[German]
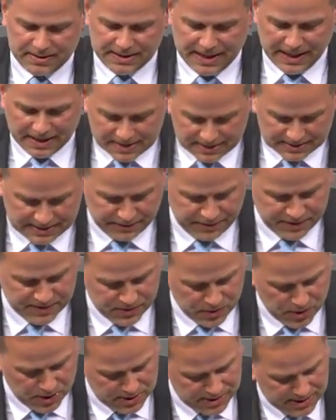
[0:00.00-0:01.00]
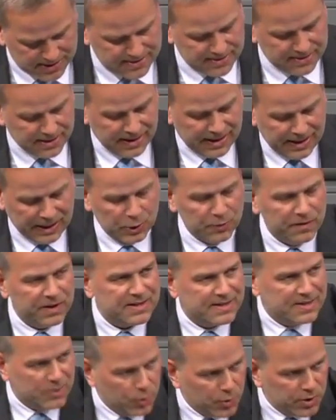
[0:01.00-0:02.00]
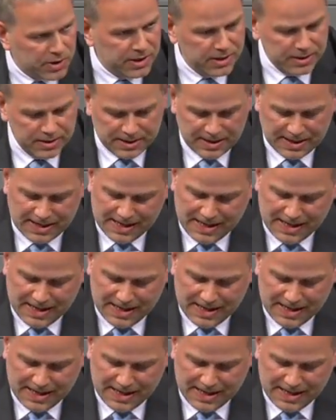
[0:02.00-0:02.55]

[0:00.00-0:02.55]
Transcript: die endlich dafür sorgen, dass Innovationen